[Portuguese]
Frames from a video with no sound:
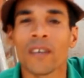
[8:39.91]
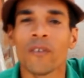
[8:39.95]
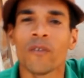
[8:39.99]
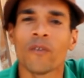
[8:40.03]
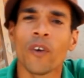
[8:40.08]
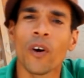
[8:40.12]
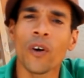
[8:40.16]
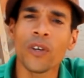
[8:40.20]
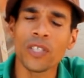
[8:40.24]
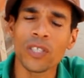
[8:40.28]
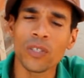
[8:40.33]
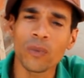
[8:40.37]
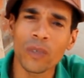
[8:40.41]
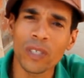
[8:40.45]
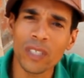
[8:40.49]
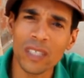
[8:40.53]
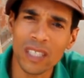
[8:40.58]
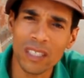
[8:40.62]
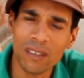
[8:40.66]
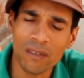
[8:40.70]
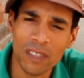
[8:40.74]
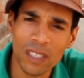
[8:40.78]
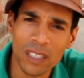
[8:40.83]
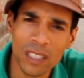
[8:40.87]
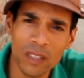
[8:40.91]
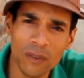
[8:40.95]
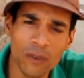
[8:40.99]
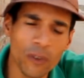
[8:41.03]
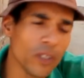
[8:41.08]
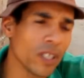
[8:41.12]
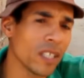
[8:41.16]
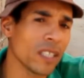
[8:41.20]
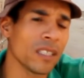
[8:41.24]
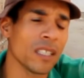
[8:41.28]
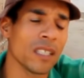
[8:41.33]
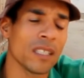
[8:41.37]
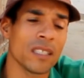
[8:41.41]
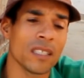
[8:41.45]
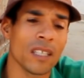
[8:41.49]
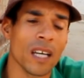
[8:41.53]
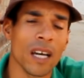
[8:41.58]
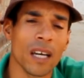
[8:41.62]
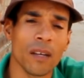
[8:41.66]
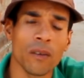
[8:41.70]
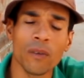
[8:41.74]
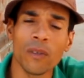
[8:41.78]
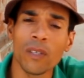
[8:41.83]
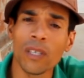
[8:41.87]
Volte quantas vezes for
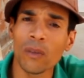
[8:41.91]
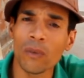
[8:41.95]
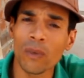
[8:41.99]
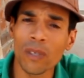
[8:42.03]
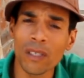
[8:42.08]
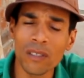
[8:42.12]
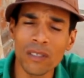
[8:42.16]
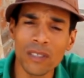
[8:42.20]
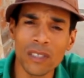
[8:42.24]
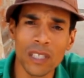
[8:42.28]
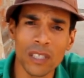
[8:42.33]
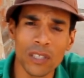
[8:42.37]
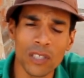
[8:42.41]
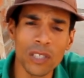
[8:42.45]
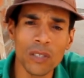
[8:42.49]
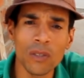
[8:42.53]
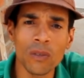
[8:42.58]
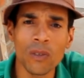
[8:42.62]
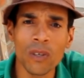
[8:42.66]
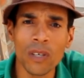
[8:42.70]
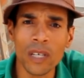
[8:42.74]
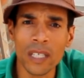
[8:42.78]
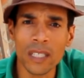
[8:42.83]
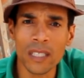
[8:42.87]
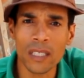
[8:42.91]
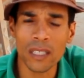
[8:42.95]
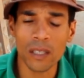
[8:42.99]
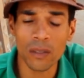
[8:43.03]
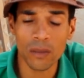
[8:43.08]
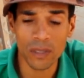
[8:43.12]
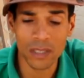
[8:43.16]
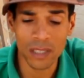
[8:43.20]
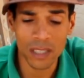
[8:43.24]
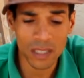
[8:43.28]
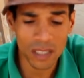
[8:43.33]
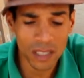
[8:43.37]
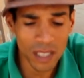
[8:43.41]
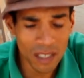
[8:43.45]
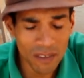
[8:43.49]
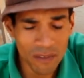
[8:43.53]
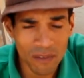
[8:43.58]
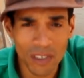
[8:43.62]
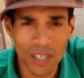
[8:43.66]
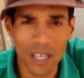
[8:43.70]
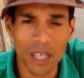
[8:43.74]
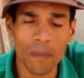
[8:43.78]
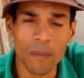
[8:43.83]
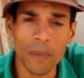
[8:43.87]
necessário e quando sentir no coração de se
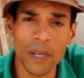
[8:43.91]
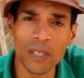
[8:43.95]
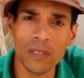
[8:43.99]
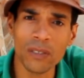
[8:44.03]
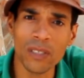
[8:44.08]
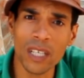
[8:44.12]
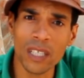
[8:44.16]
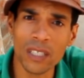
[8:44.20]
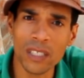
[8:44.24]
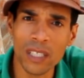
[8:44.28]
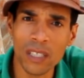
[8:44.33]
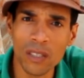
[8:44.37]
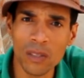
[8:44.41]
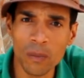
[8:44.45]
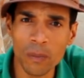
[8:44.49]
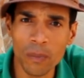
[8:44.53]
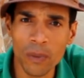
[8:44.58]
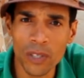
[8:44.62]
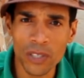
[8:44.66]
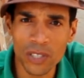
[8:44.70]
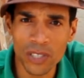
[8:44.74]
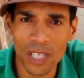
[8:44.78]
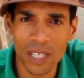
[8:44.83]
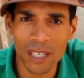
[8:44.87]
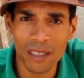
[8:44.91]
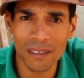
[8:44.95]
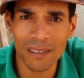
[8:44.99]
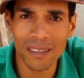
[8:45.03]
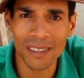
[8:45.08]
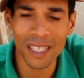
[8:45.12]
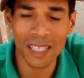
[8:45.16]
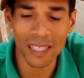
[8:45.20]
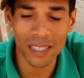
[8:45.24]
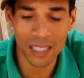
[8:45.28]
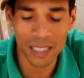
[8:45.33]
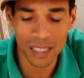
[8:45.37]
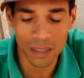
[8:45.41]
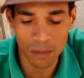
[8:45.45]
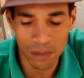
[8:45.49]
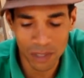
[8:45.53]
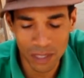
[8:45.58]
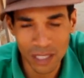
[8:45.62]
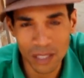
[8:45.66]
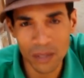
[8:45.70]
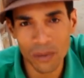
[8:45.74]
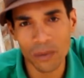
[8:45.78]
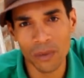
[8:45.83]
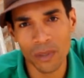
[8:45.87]
inscrever para ajudar a gente no projeto, de estar tá
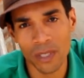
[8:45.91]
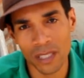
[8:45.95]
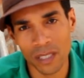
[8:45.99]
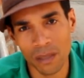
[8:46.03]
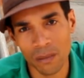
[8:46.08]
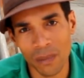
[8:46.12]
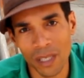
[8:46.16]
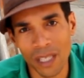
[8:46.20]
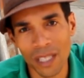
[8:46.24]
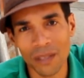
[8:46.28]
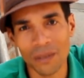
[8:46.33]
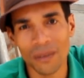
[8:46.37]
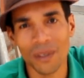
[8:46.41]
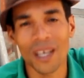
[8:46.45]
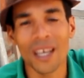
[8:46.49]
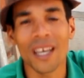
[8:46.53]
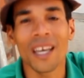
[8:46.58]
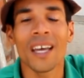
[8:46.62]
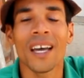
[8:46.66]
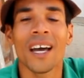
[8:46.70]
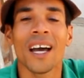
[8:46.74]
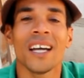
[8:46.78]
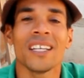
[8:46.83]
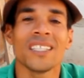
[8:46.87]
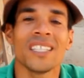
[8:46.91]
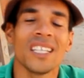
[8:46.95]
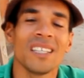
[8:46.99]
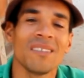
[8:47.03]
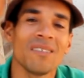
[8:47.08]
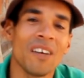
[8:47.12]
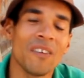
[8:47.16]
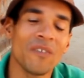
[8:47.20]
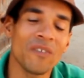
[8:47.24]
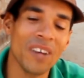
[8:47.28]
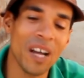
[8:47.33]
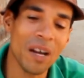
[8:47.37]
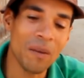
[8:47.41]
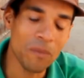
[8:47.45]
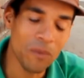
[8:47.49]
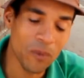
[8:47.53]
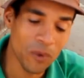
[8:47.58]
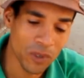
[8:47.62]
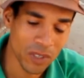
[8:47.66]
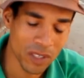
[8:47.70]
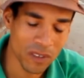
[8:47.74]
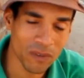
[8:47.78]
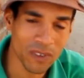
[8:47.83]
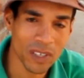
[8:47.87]
transmitindo conhecimento, a gente vai ficar
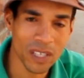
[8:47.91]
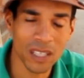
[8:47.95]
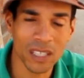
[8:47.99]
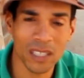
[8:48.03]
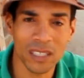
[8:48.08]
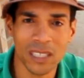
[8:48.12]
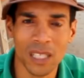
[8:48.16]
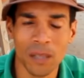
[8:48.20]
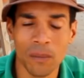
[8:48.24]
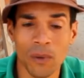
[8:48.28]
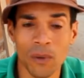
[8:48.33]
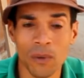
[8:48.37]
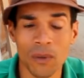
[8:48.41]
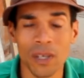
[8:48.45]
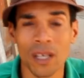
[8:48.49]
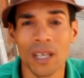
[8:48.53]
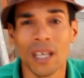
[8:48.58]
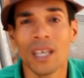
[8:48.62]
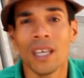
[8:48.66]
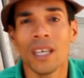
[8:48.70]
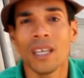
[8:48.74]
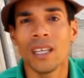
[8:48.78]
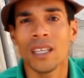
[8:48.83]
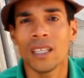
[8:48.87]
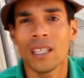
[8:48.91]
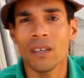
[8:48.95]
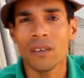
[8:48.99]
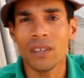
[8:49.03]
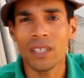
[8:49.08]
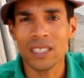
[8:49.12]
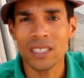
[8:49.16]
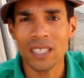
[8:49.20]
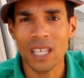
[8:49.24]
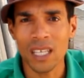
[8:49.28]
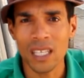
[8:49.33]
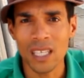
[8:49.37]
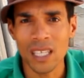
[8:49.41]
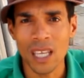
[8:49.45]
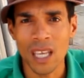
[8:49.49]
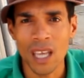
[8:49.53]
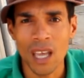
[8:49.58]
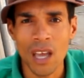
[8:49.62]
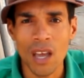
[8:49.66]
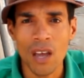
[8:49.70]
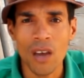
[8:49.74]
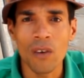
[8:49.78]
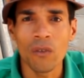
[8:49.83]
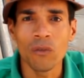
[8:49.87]
muito feliz, tá bom? Então é isso aí.
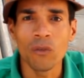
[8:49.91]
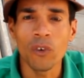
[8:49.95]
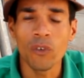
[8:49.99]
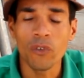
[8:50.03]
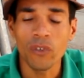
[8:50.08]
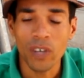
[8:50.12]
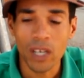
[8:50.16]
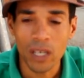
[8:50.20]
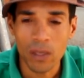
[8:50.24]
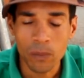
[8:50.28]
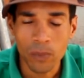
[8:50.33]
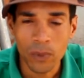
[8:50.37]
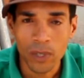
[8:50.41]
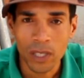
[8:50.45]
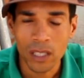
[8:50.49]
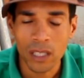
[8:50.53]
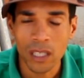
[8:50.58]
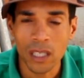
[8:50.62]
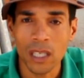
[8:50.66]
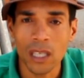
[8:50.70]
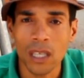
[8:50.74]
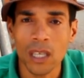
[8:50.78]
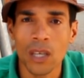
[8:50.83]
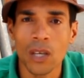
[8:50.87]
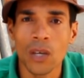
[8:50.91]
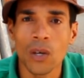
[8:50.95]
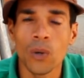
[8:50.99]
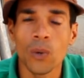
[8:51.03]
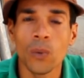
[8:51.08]
Vou ficando por aqui.